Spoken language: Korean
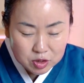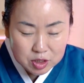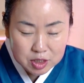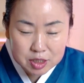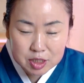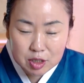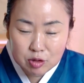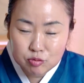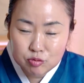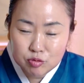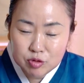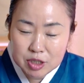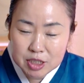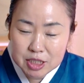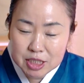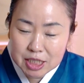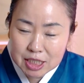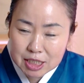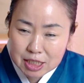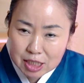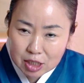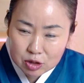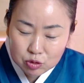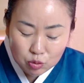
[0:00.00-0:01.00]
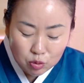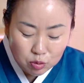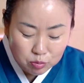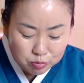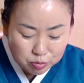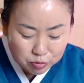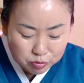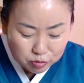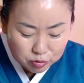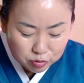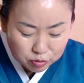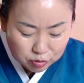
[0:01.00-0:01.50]
진짜 운이 진짜 좋은
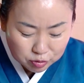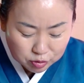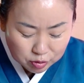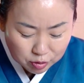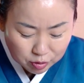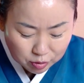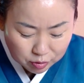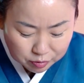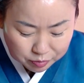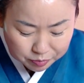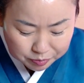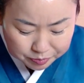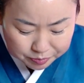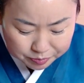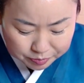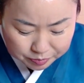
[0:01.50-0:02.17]
분들은요.